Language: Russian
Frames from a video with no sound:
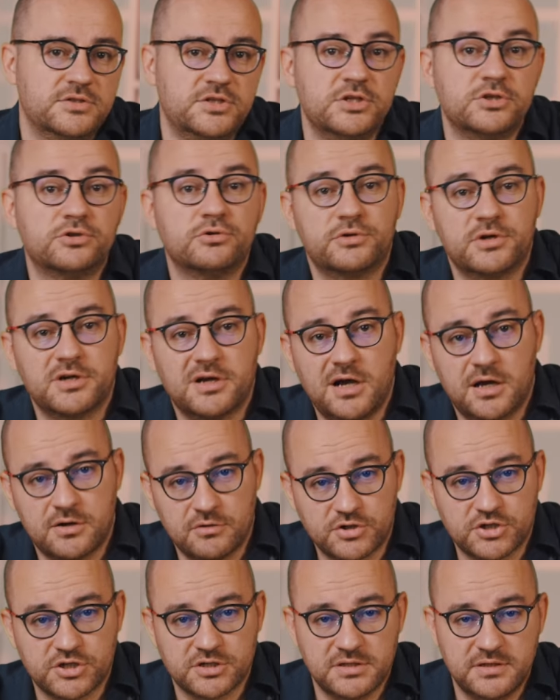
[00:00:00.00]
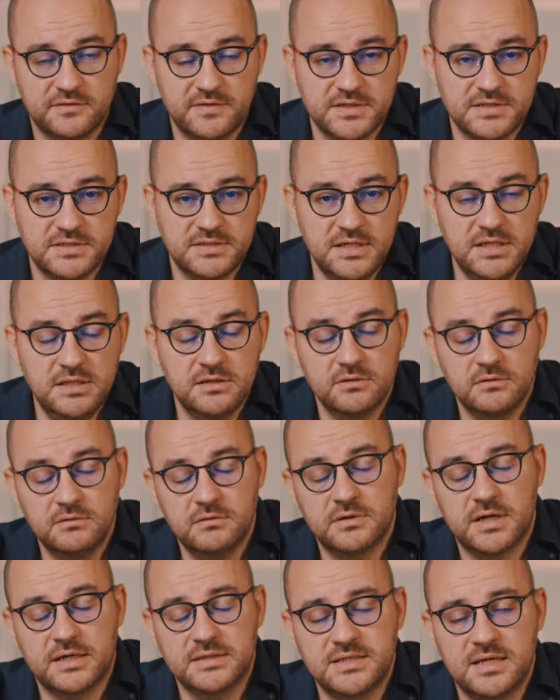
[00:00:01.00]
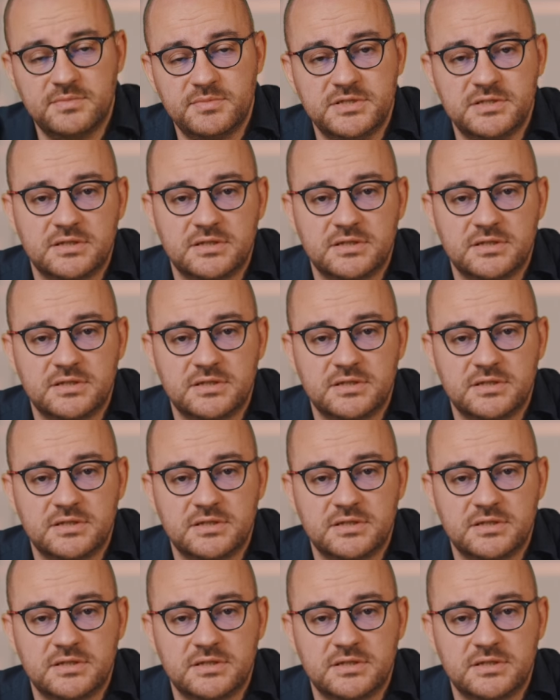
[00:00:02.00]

территория хороших новостей, но хотя бы